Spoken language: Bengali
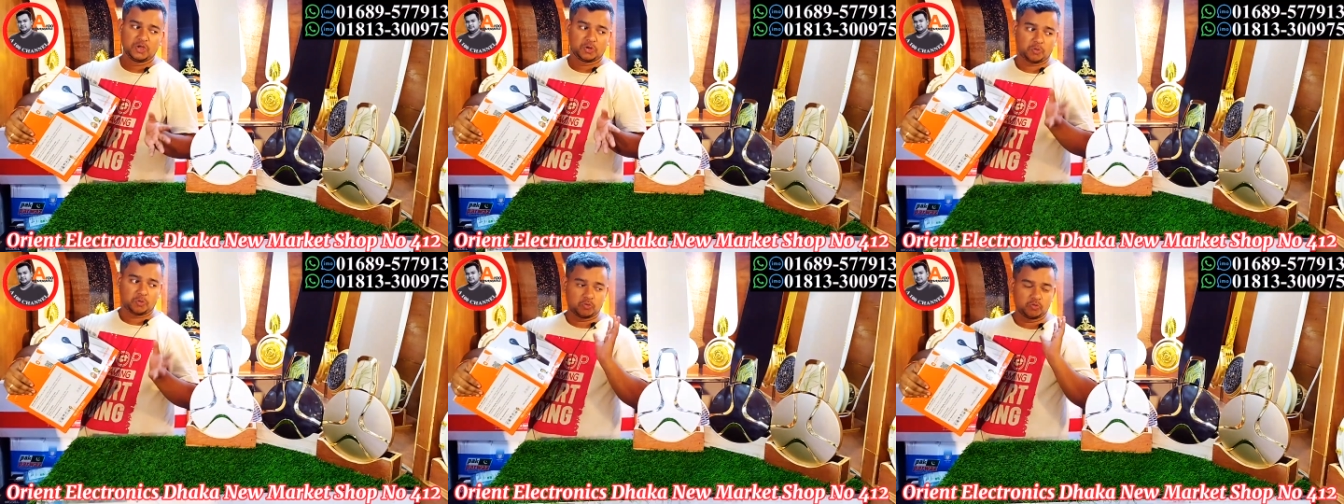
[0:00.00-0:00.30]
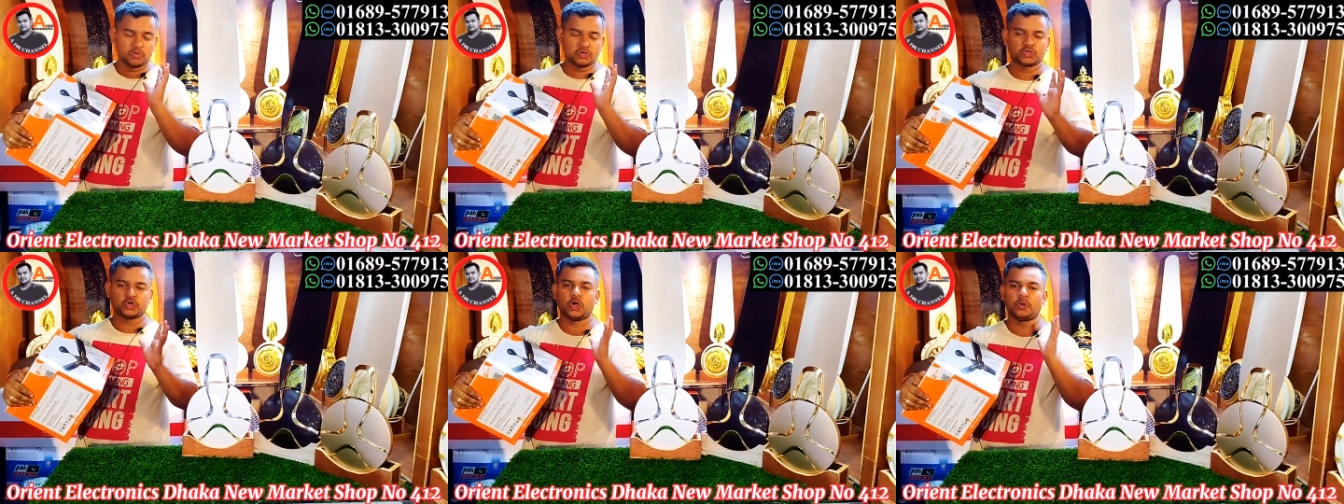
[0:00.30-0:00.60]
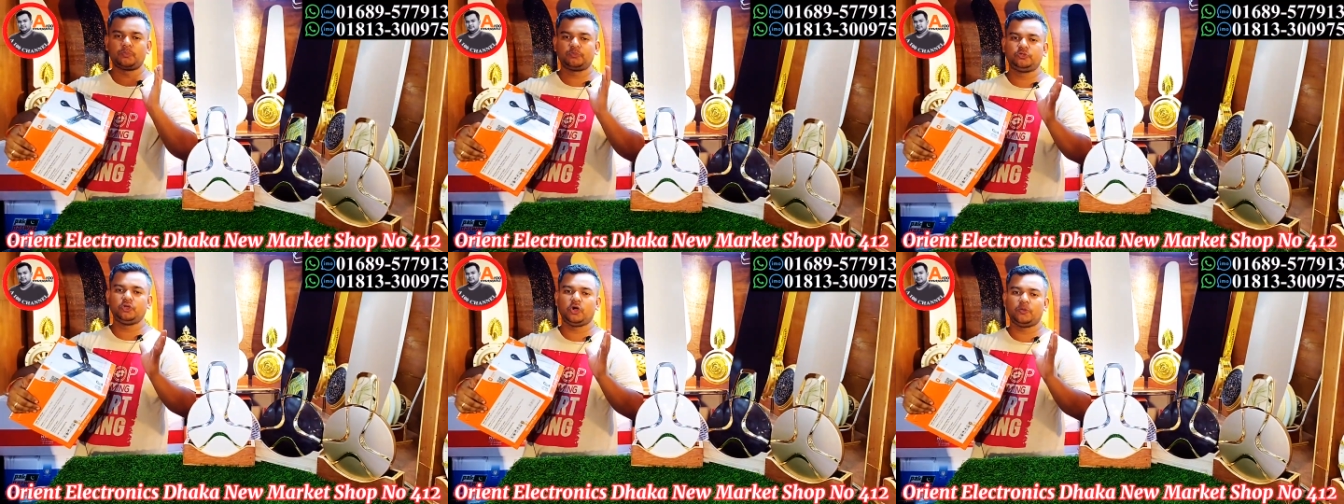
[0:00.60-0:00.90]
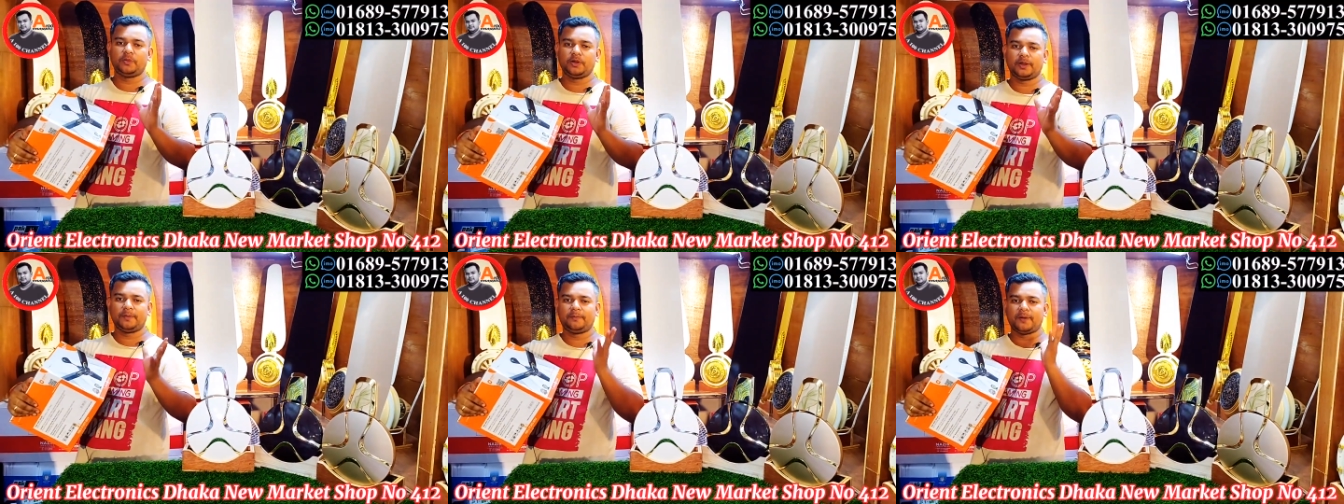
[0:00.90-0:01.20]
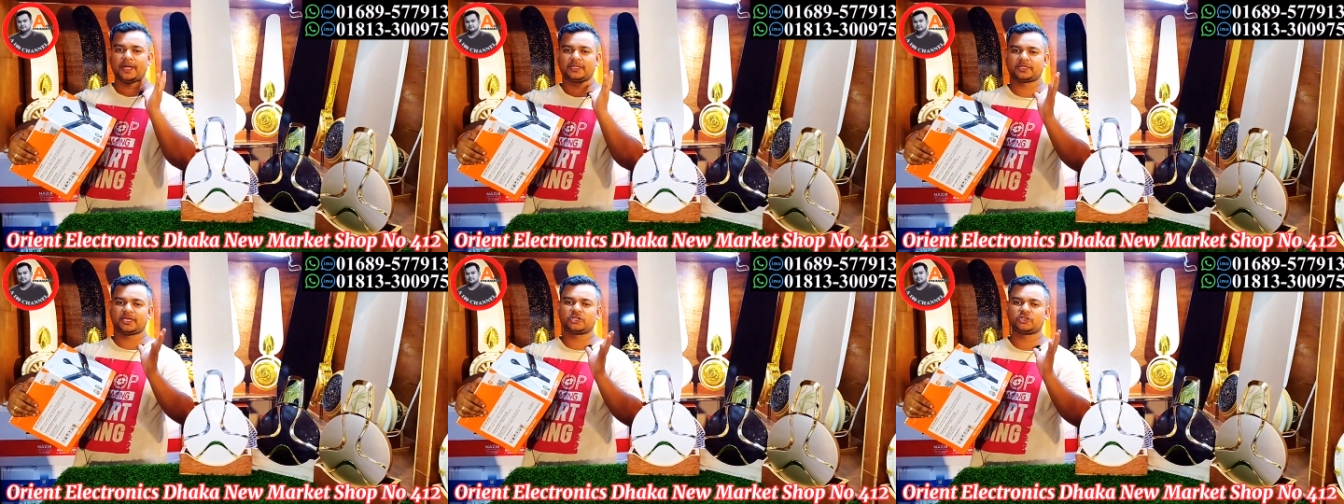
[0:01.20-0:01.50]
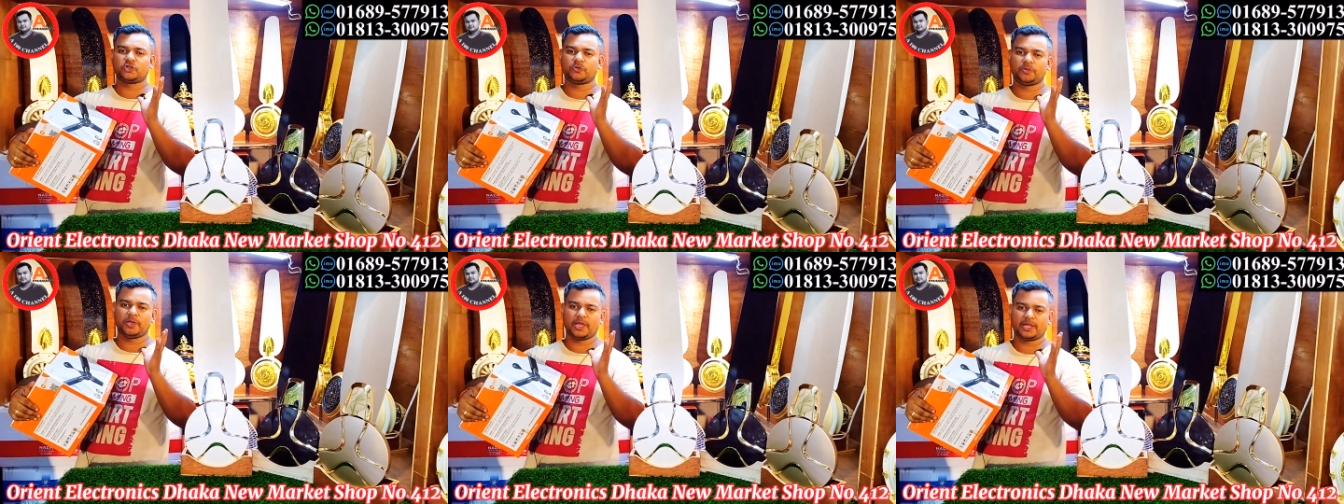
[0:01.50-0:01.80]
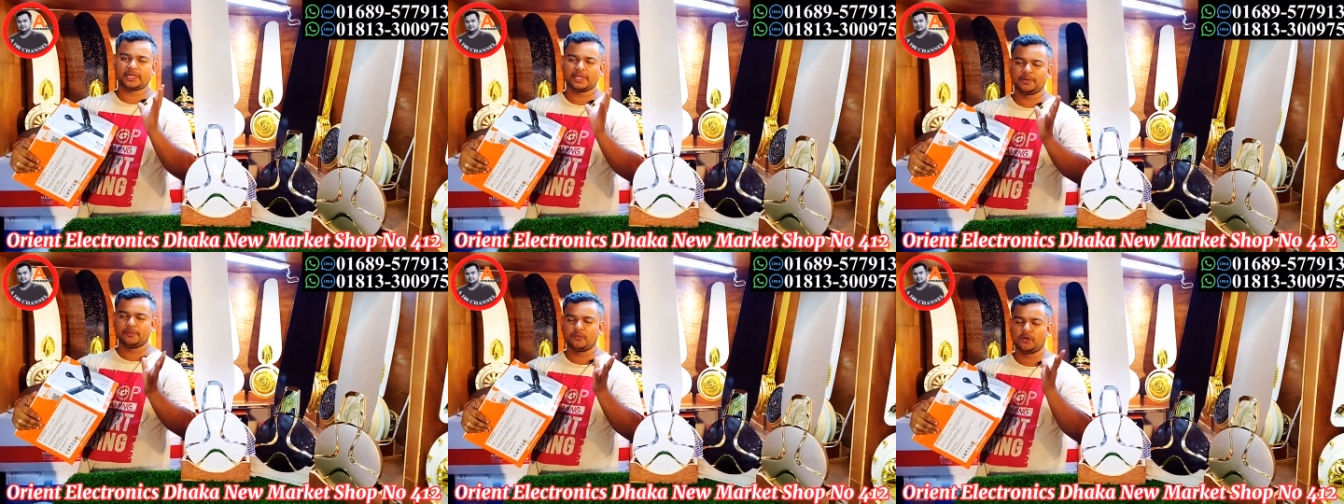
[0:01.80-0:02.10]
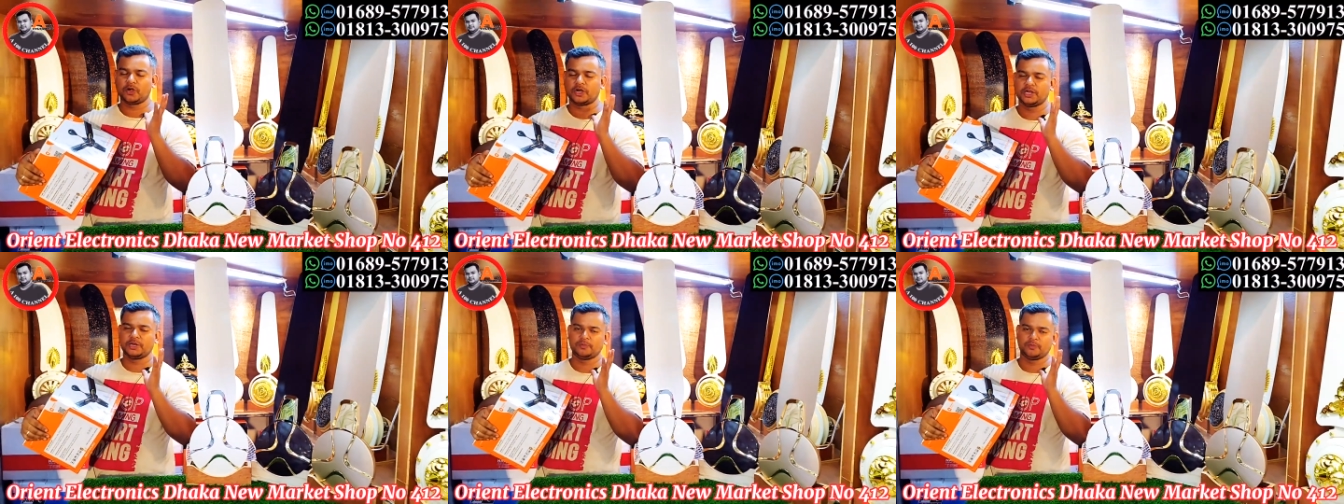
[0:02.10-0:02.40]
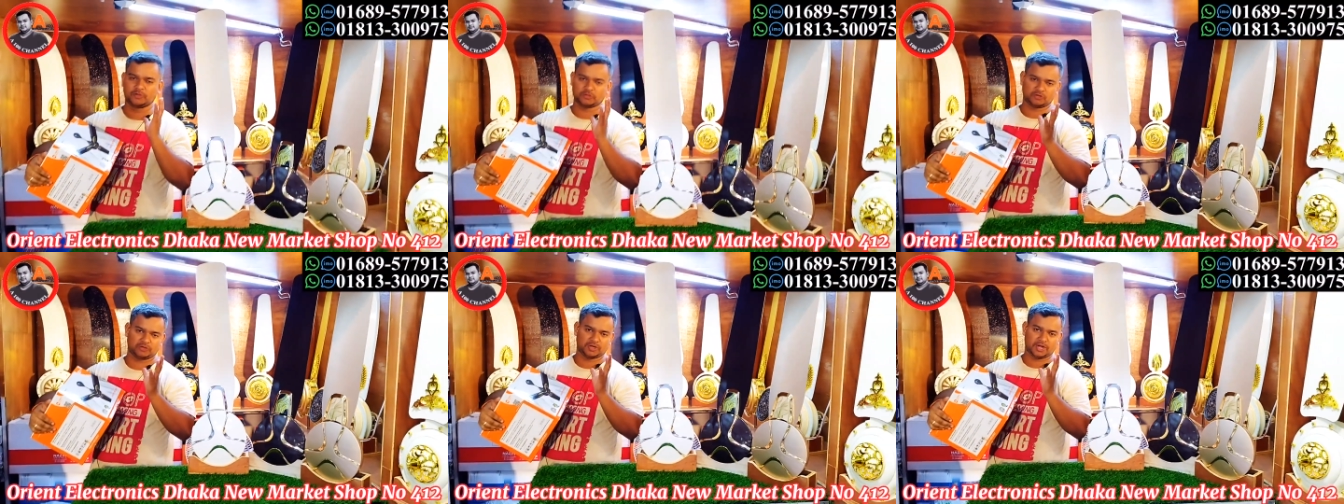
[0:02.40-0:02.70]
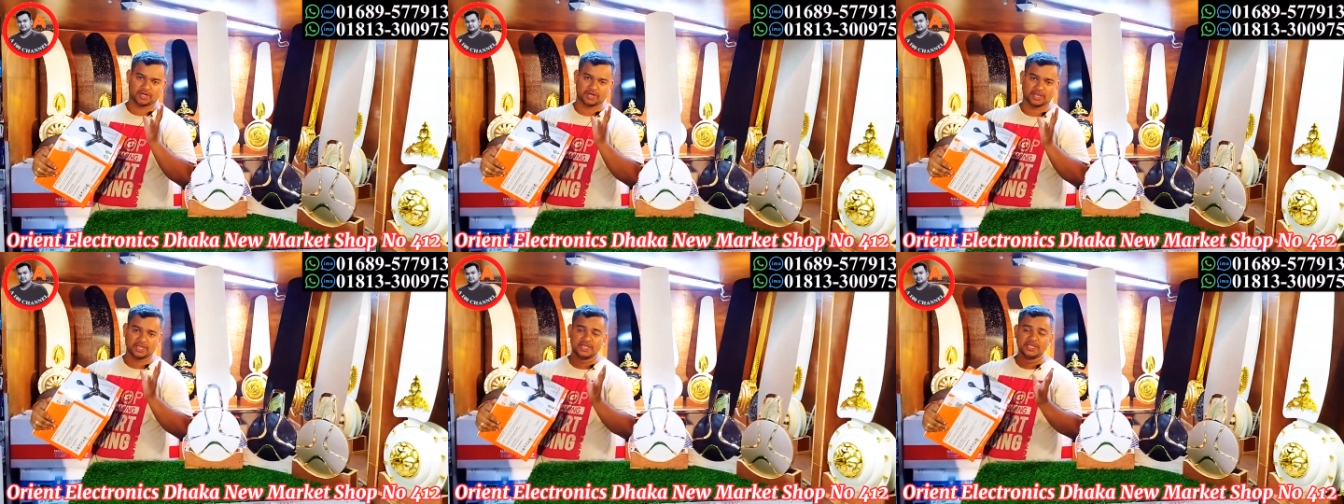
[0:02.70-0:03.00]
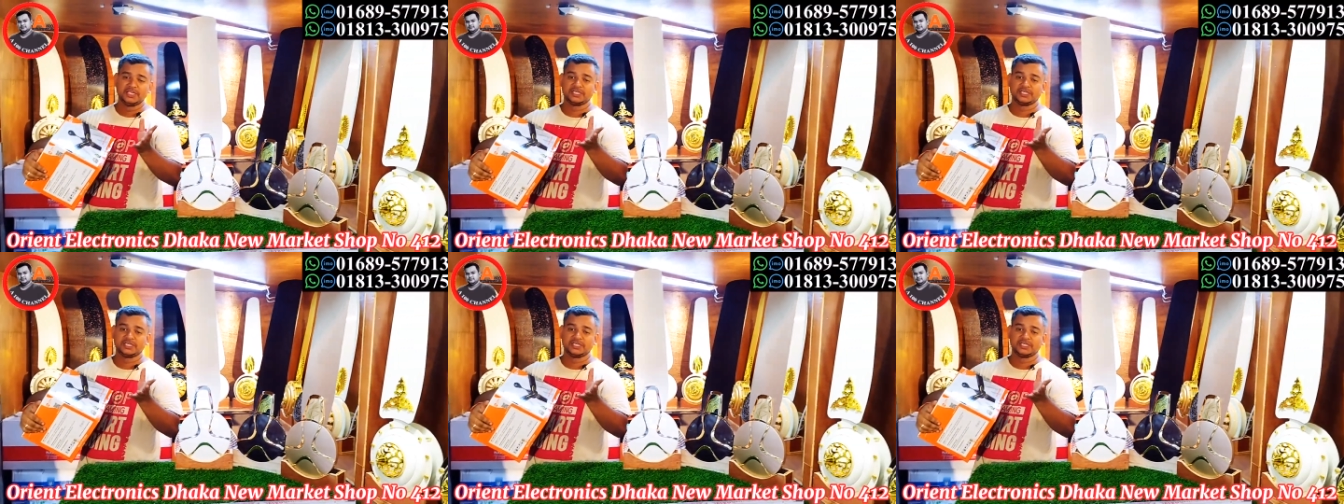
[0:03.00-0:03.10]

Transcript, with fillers: কোনো শব্দ হবে না বাতাস হবে একের মনের মতো ঠান্ডা